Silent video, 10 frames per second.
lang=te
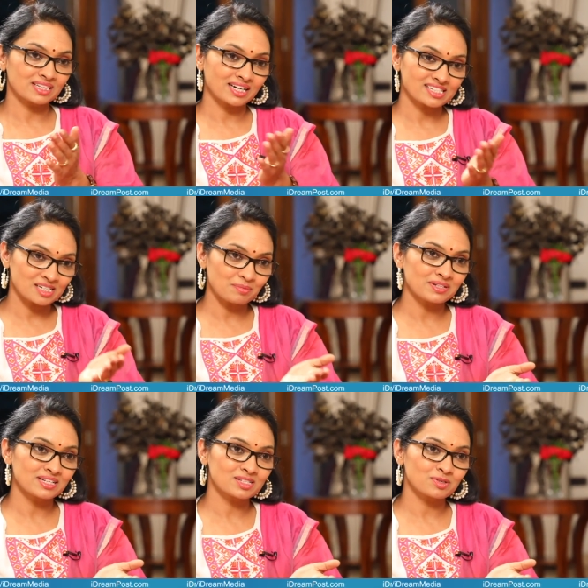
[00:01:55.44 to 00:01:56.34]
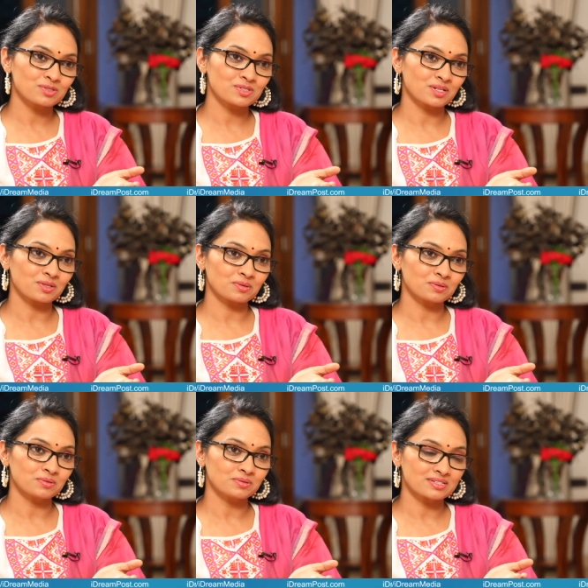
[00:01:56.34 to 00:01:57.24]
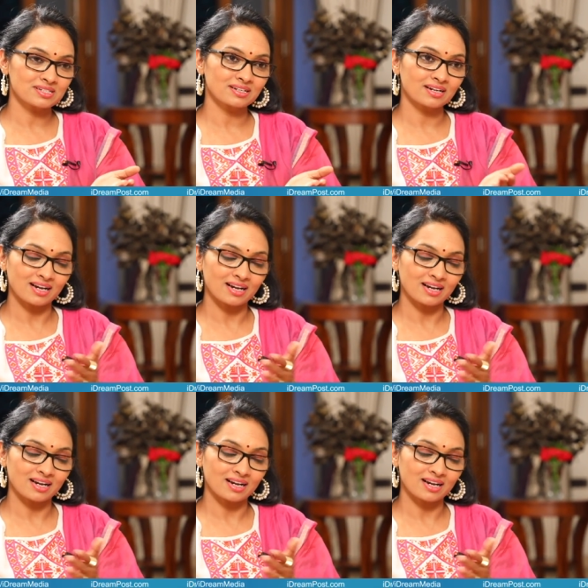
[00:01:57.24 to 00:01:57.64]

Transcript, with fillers: అంత కష్టపడి తీసుకొచ్చినందుకు నిజంగా